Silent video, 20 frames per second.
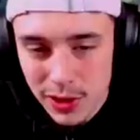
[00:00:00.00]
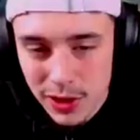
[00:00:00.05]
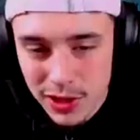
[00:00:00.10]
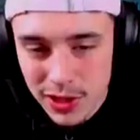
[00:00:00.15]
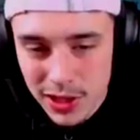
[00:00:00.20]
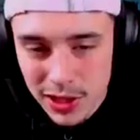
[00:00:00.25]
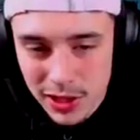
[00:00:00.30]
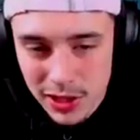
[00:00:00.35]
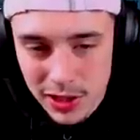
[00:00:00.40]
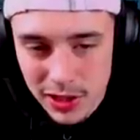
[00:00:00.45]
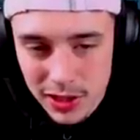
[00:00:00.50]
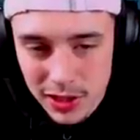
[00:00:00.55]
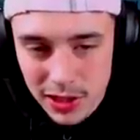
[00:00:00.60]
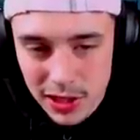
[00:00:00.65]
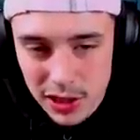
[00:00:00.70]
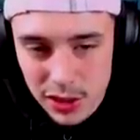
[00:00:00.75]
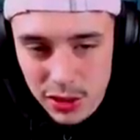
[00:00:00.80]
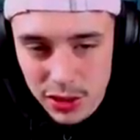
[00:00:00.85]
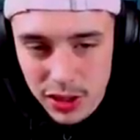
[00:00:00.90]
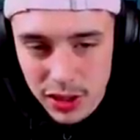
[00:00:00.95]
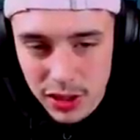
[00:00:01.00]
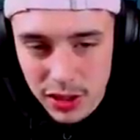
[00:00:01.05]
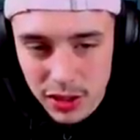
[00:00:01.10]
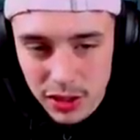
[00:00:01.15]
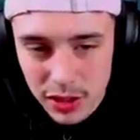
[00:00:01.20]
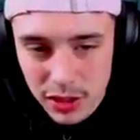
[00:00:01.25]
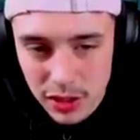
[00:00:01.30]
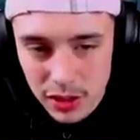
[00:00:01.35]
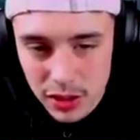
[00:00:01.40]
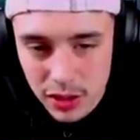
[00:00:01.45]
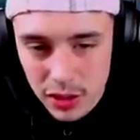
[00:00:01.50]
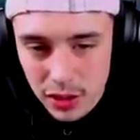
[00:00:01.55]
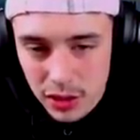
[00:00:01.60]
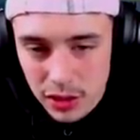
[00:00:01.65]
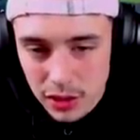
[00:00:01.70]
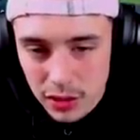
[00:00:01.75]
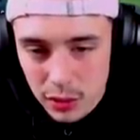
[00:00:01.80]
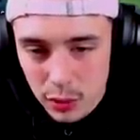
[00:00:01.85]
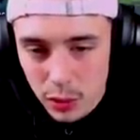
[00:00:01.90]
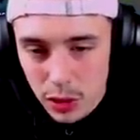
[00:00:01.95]
Euh, ok, il a sauté.
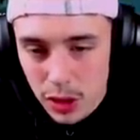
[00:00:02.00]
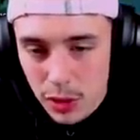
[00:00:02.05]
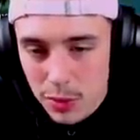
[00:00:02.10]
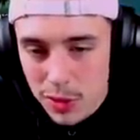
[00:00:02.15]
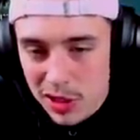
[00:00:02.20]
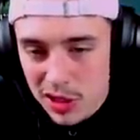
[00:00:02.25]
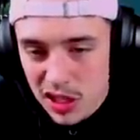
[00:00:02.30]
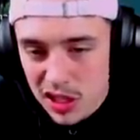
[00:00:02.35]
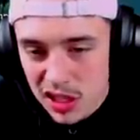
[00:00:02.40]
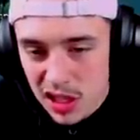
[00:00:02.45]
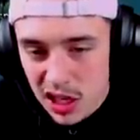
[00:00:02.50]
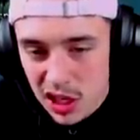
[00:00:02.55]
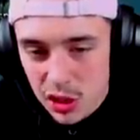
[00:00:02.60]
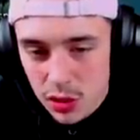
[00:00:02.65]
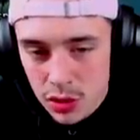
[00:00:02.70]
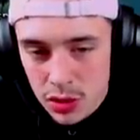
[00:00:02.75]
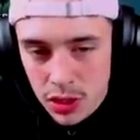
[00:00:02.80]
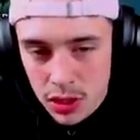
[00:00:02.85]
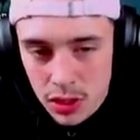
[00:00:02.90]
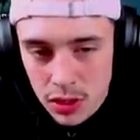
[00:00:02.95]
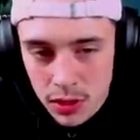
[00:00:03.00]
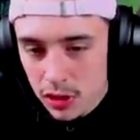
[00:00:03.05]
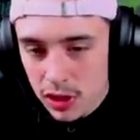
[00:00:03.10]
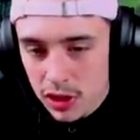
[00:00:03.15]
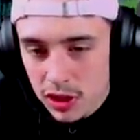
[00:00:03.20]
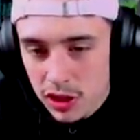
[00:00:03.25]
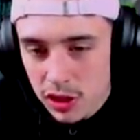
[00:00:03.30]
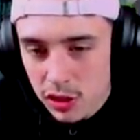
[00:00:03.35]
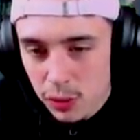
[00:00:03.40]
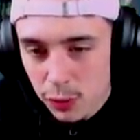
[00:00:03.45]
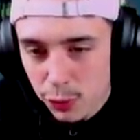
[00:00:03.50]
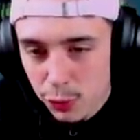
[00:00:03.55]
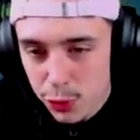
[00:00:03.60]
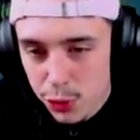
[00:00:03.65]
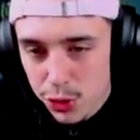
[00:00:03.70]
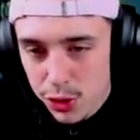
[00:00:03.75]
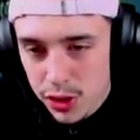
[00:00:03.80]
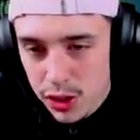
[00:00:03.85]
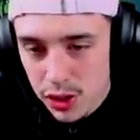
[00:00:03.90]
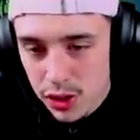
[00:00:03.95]
Ouais, mais ici, ça a changé. Qu'est-ce qu'ils ont foutu